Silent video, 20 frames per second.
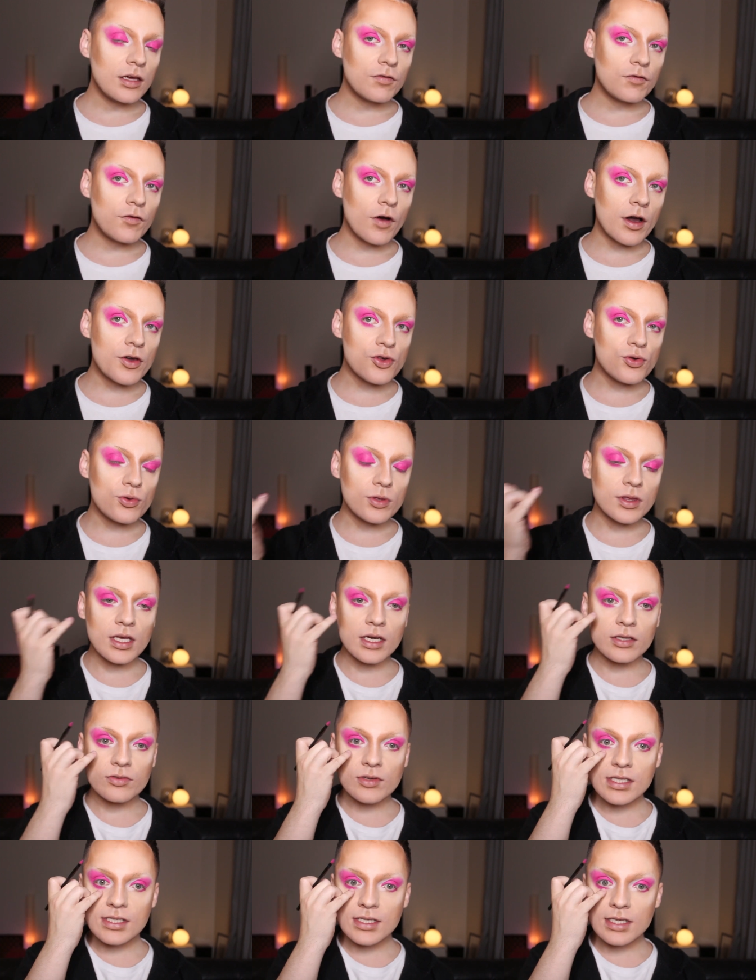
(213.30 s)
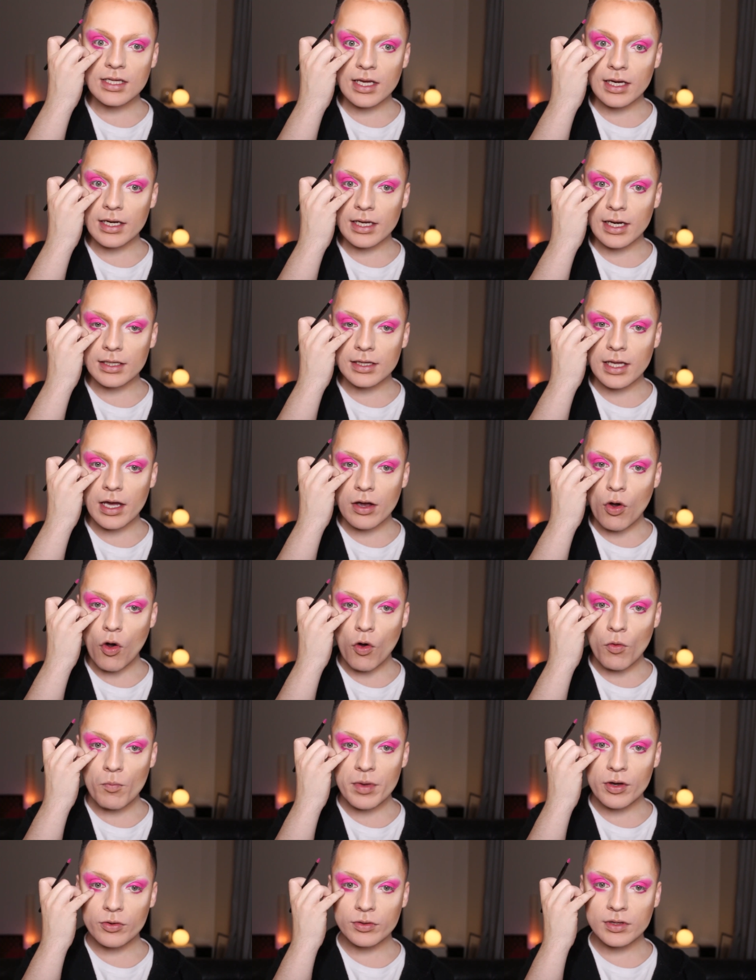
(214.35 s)
e vou ajudando esse degradê com
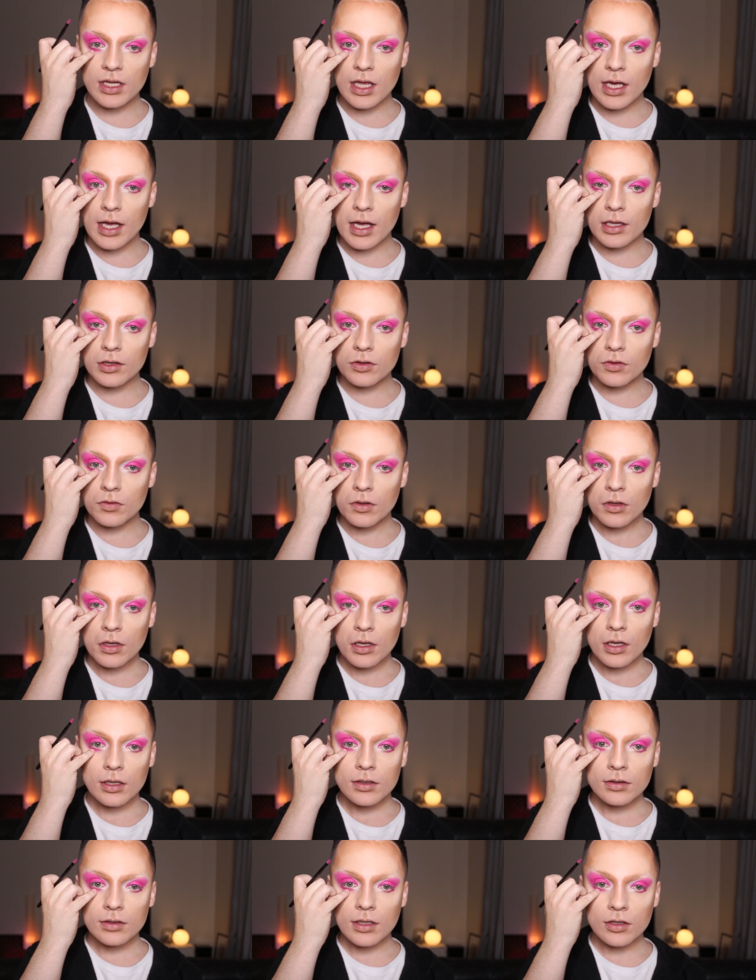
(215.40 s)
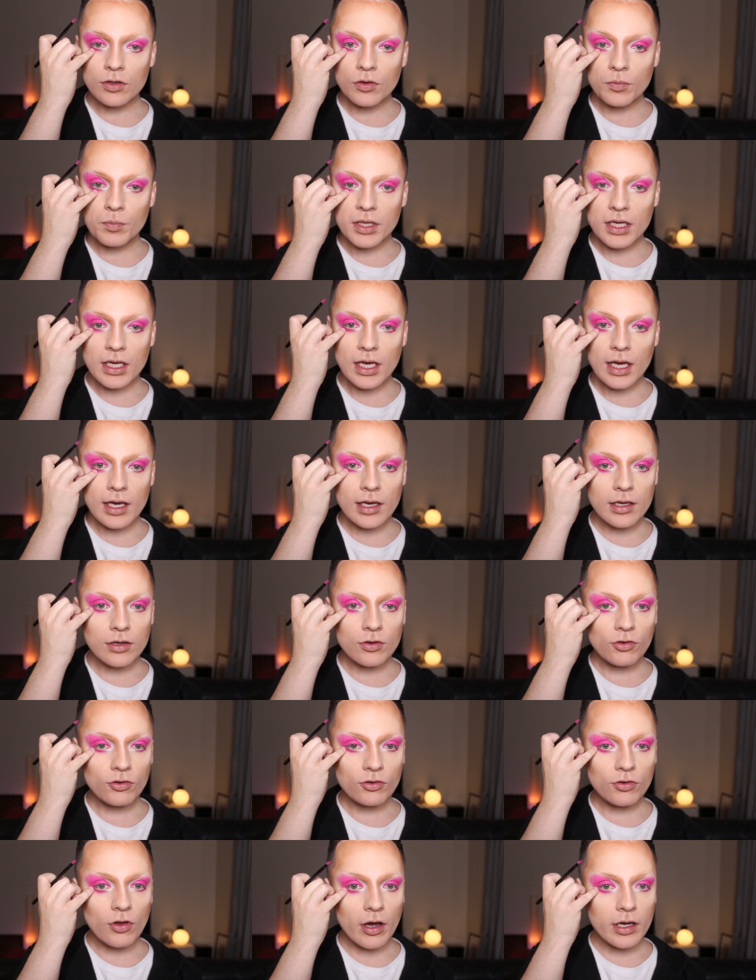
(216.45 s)
o meu dedo, dando
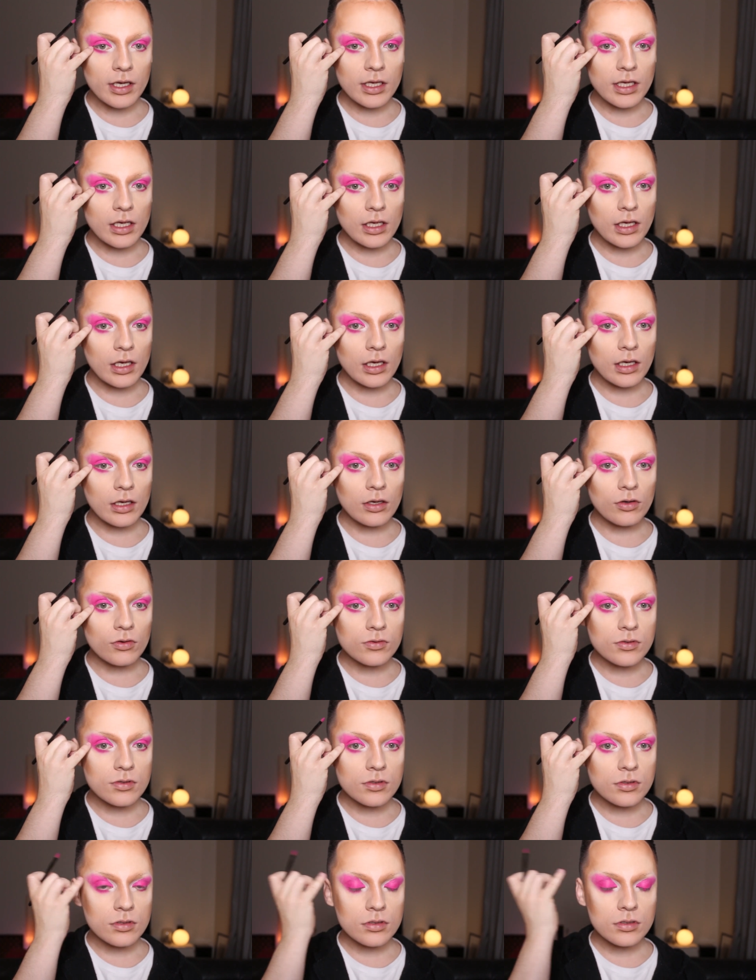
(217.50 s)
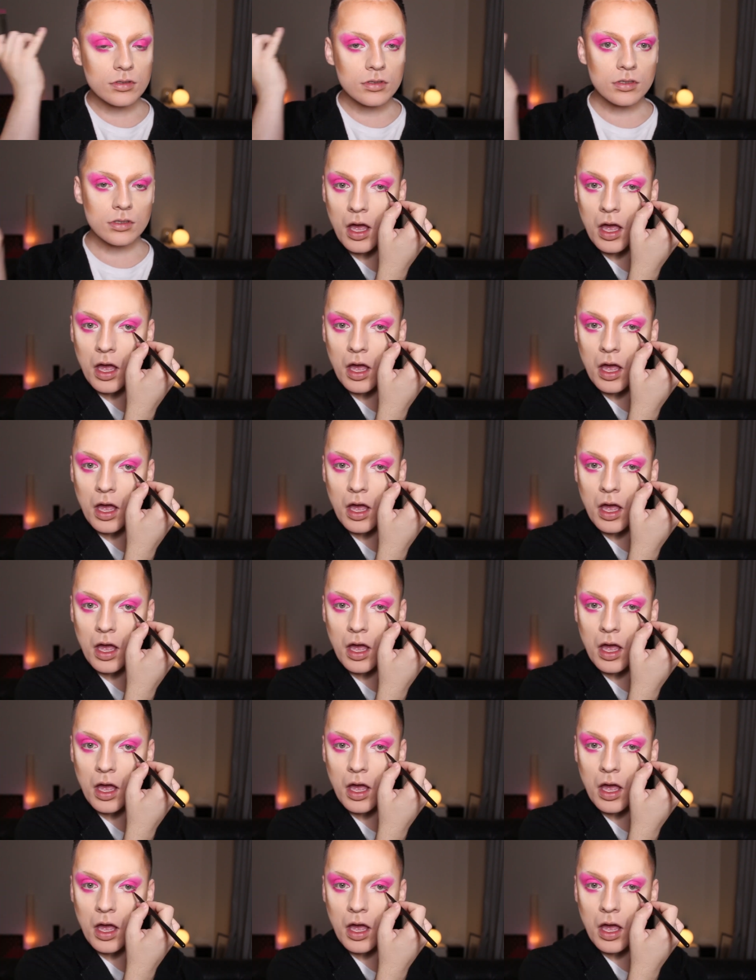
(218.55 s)
pequenos toquinhos